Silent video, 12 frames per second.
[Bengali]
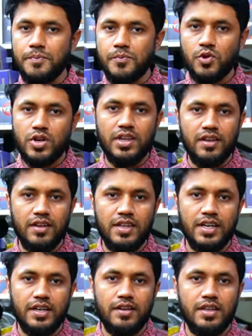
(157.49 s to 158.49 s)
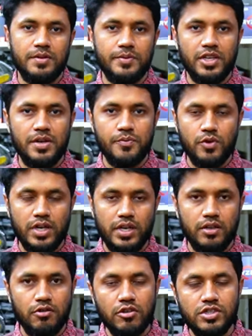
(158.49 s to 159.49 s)
ইম্পোর্টার দিয়ে থাকে তার মানে এই
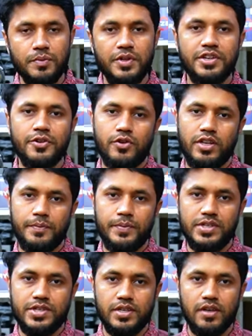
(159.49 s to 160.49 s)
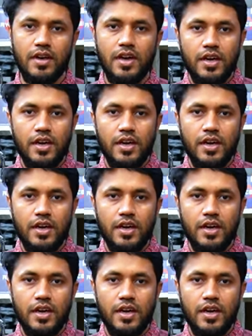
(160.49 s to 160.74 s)
প্রোডাক্টের লংজিবিলিটি অনেক বেশি